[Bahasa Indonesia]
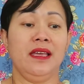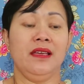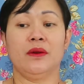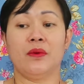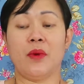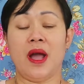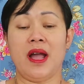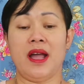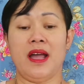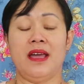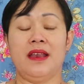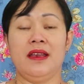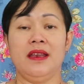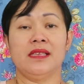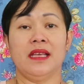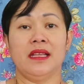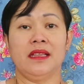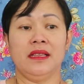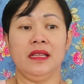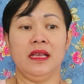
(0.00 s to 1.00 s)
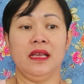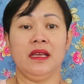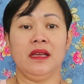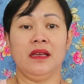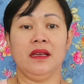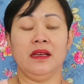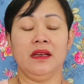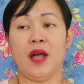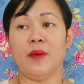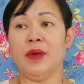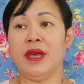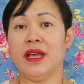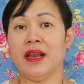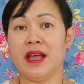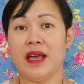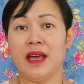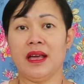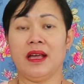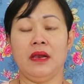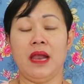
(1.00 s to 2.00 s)
ruangan setting
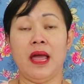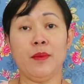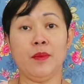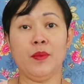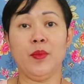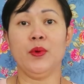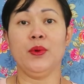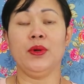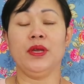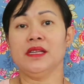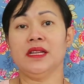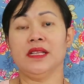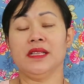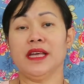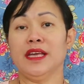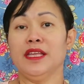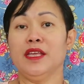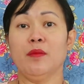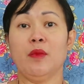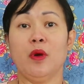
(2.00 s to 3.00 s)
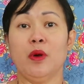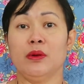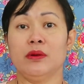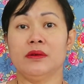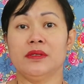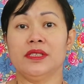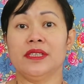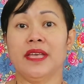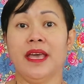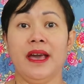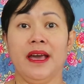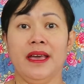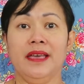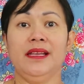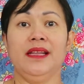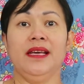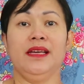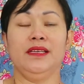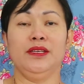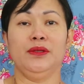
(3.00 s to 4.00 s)
kamera lampu ceritanya mau sehai
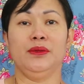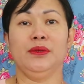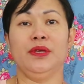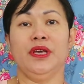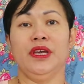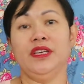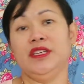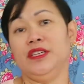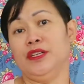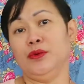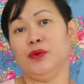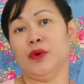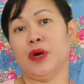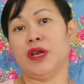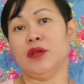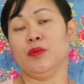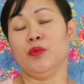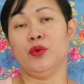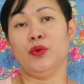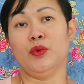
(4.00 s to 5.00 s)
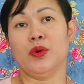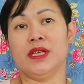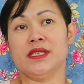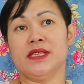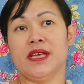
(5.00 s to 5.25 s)
lah gitu ya di 2021